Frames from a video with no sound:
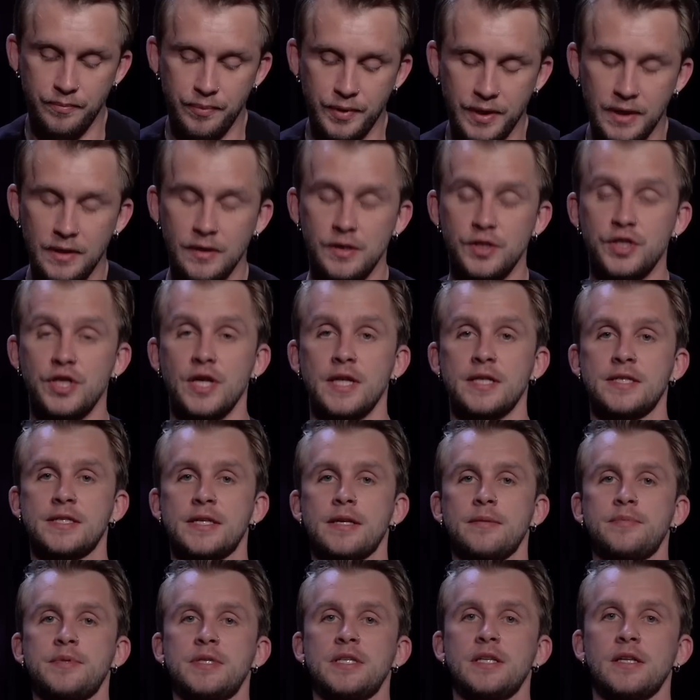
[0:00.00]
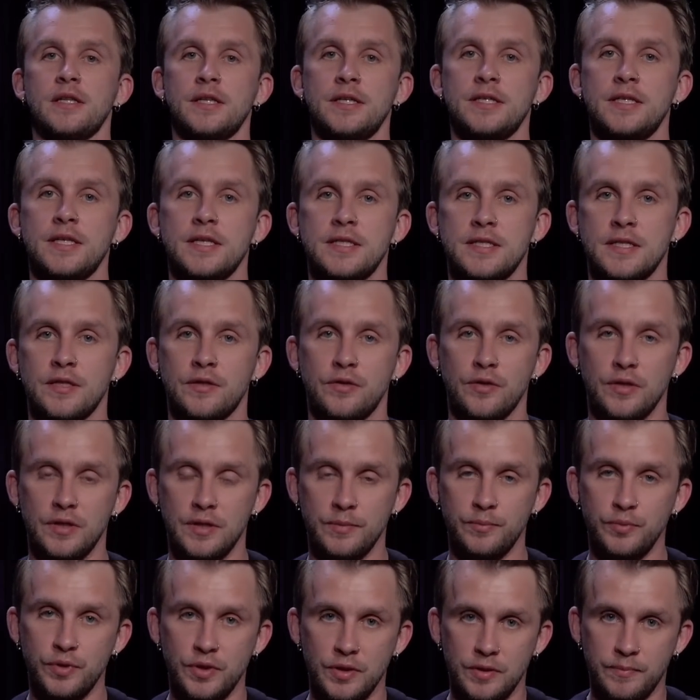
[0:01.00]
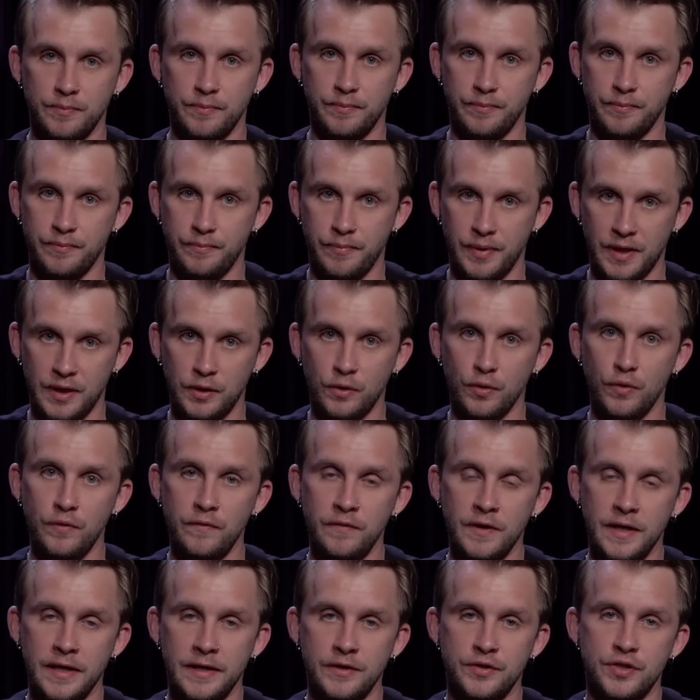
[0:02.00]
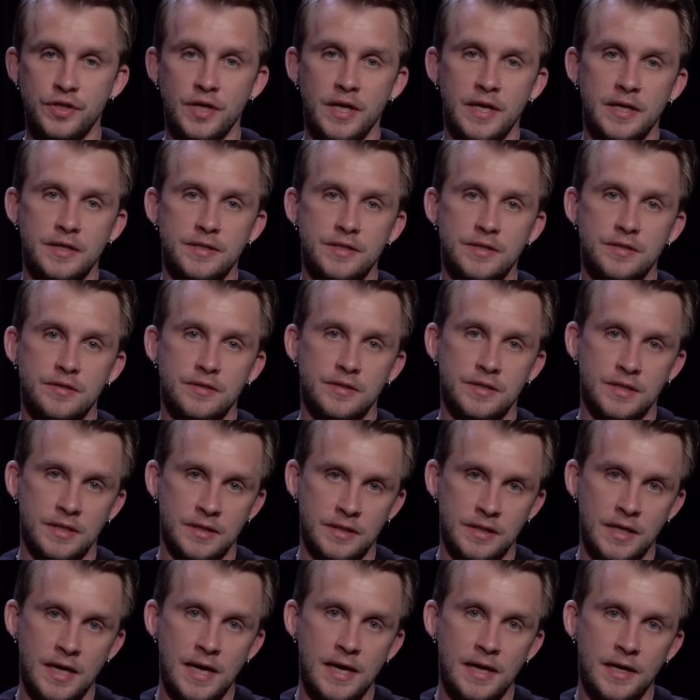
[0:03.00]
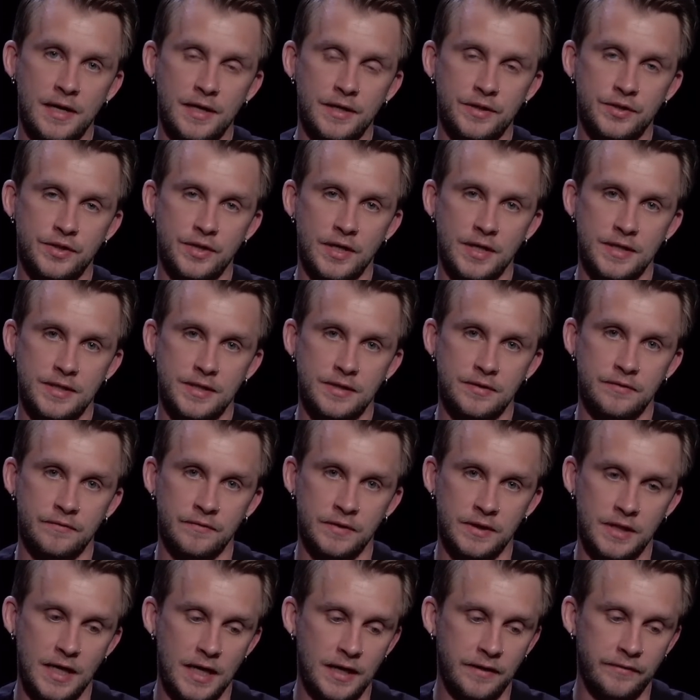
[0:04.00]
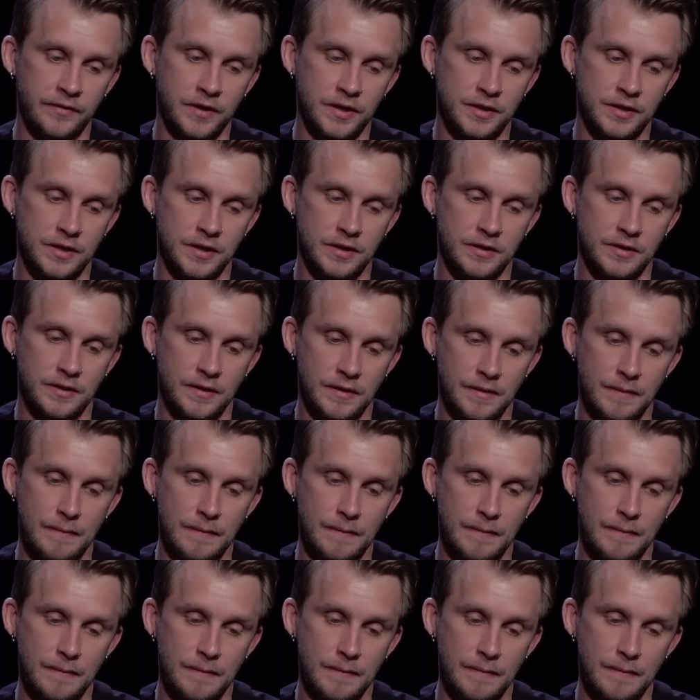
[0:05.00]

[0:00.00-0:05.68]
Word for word: продолжаться обстрел Одессы, то это будет портовая часть, центральная часть. Вы так ну, видите?